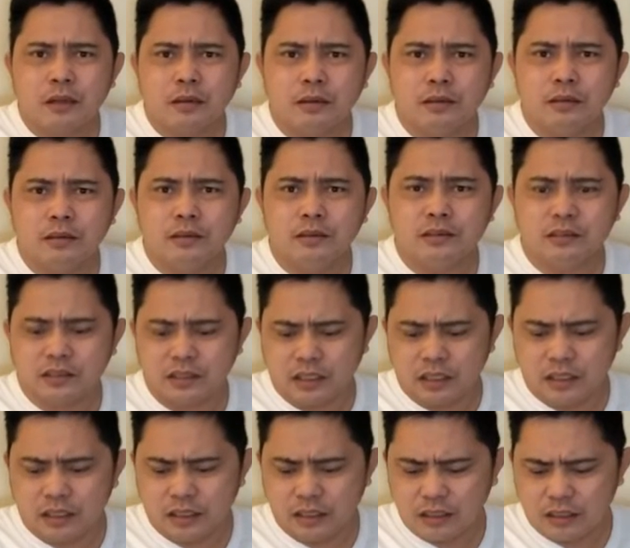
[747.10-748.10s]
Mm,
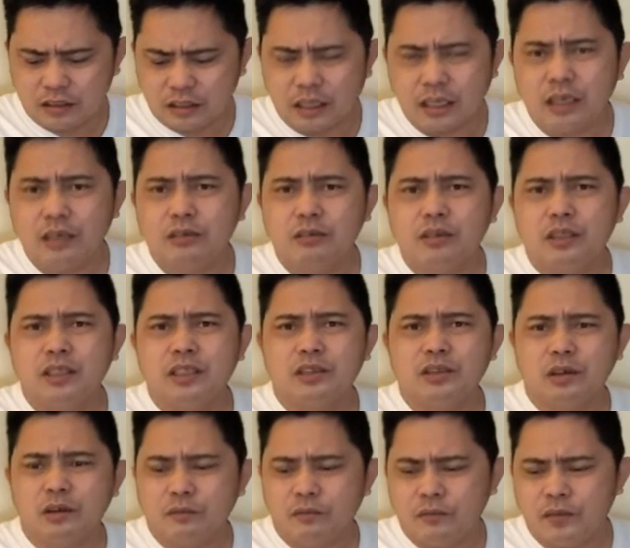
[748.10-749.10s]
sa tagal ko na
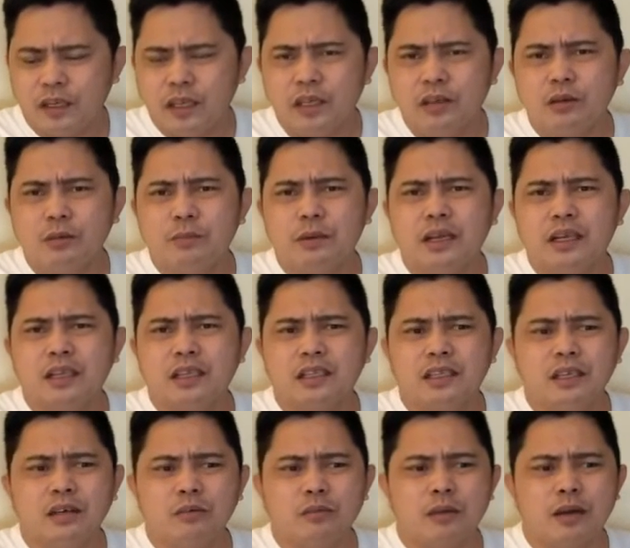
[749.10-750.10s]
dito, ang feeling ko parang
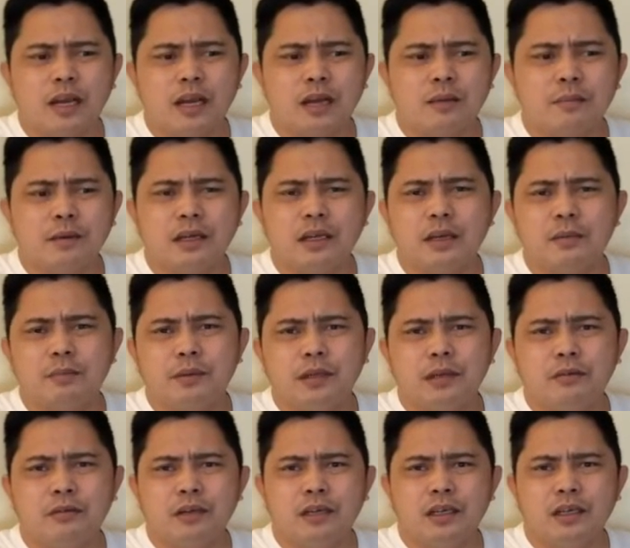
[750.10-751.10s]
hindi ako
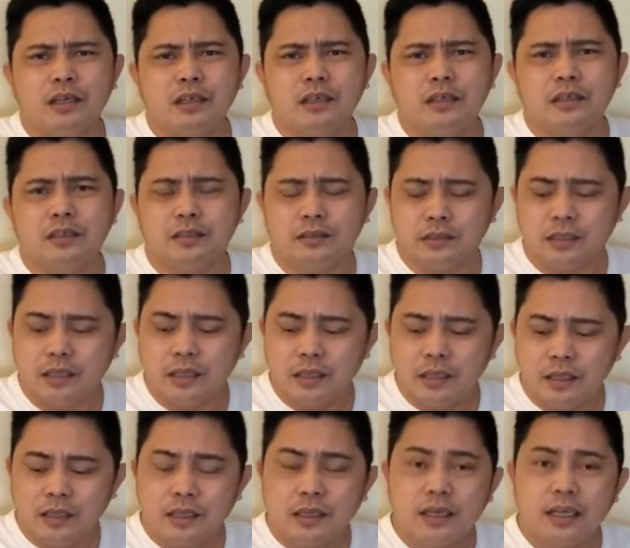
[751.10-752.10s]
makakapagkape na walang
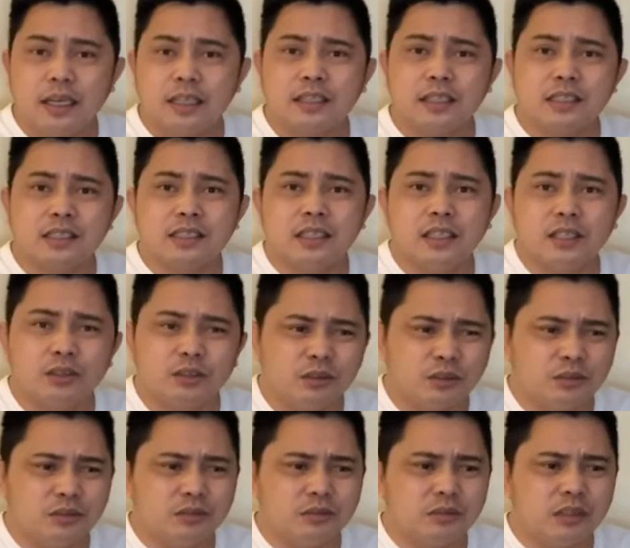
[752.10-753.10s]
gatas
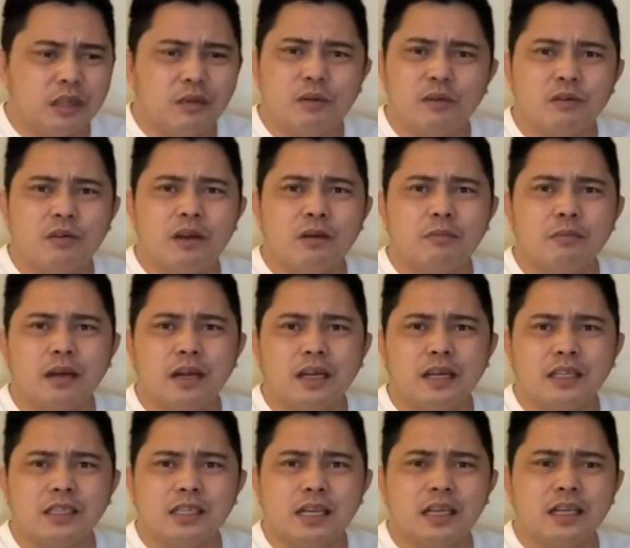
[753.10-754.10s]
dito ewan ko lang baka
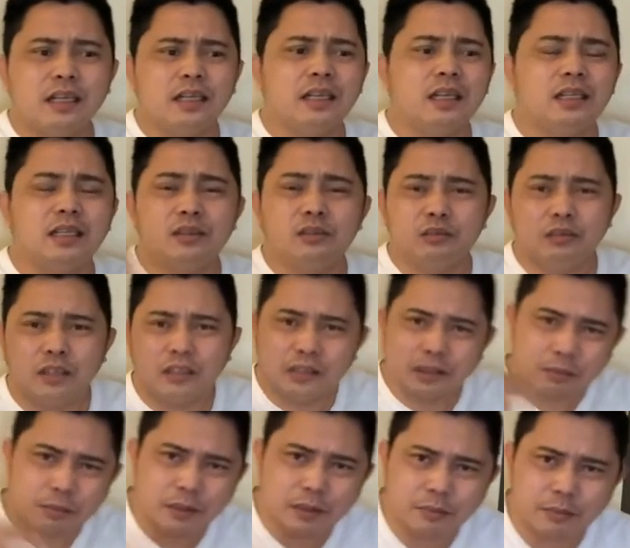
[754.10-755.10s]
nasanay natin tulad
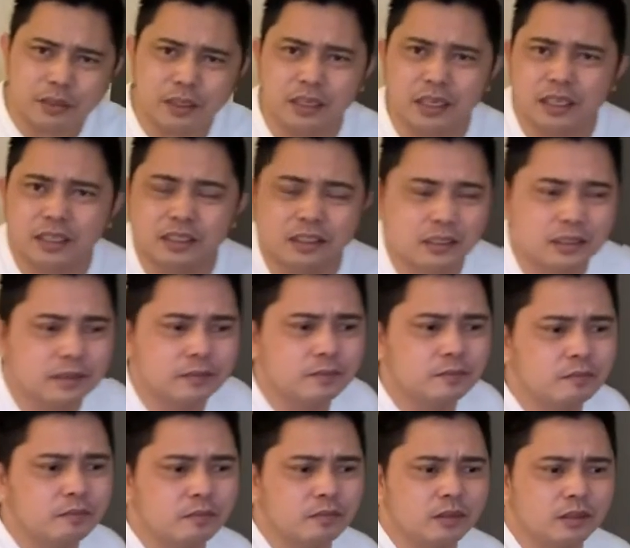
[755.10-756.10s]
sa Pilipinas.
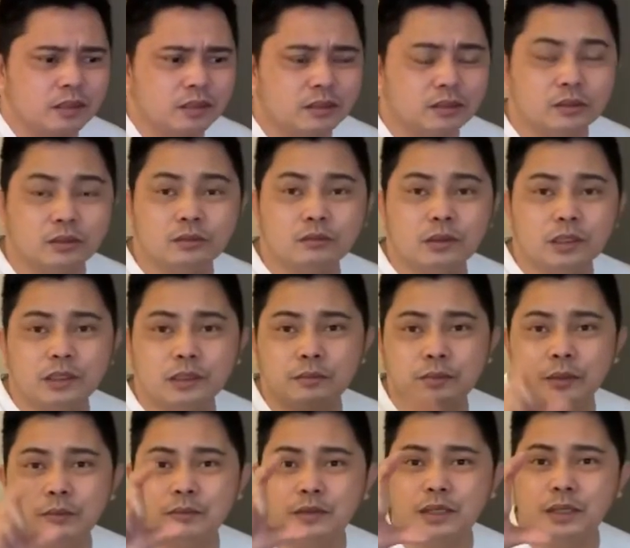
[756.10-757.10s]
Yung
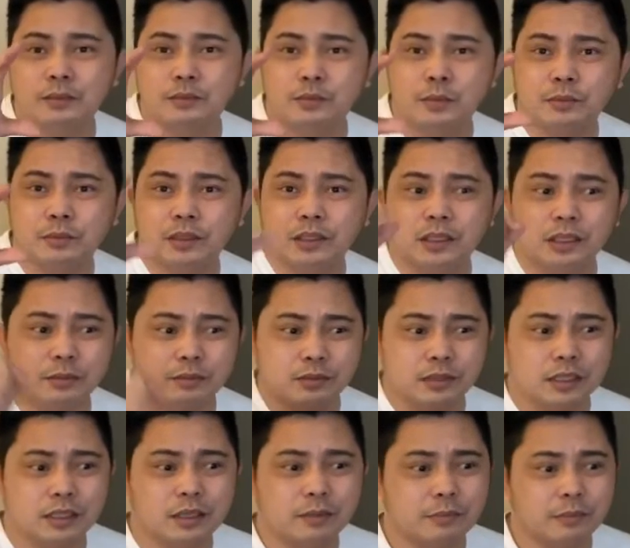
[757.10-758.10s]
25 gram, 50 grams
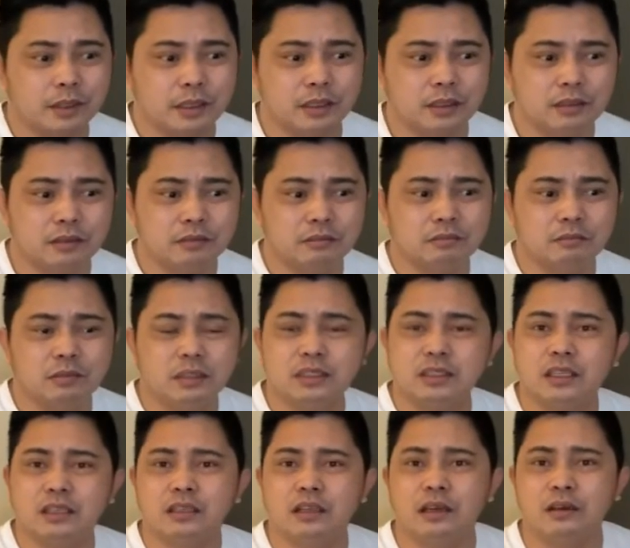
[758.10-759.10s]
na kape,
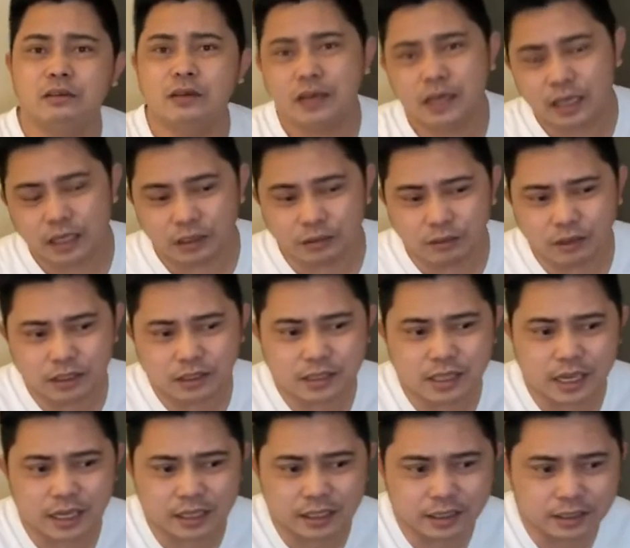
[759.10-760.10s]
minsan dalawang araw lang
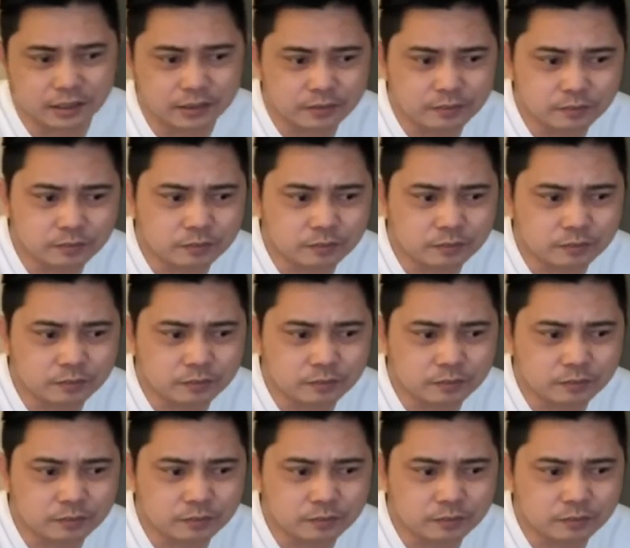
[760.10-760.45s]
sa akin.